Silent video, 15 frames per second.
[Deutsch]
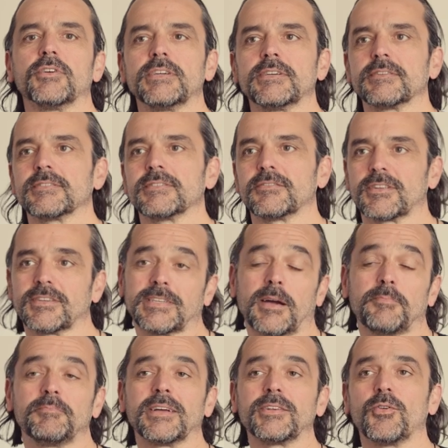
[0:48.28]
betreue oder ich
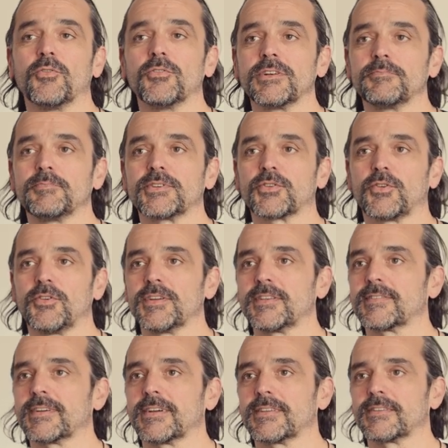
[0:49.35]
habe meinen Onkel
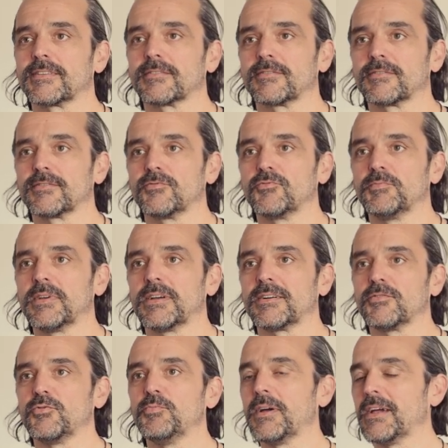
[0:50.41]
betreut seit
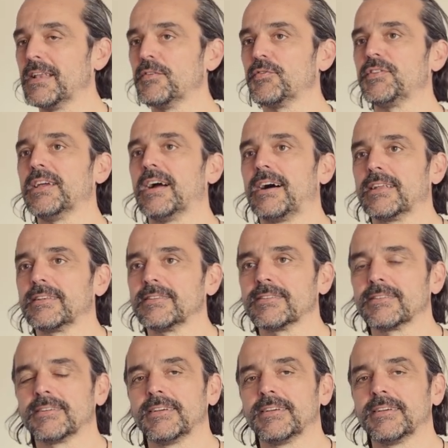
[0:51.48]
nunmehr über elf Jahren.